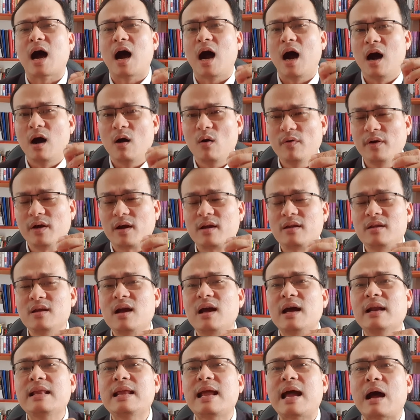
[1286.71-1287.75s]
hữu được những
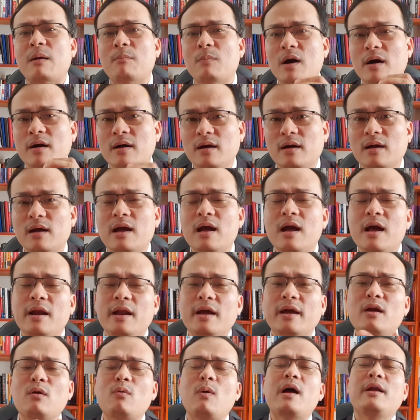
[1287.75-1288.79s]
căn nhà mơ ước nên
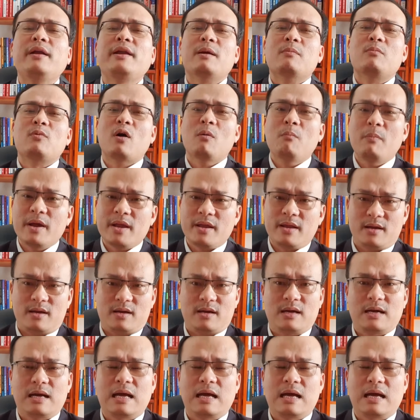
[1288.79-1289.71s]
cái quan điểm của mình á,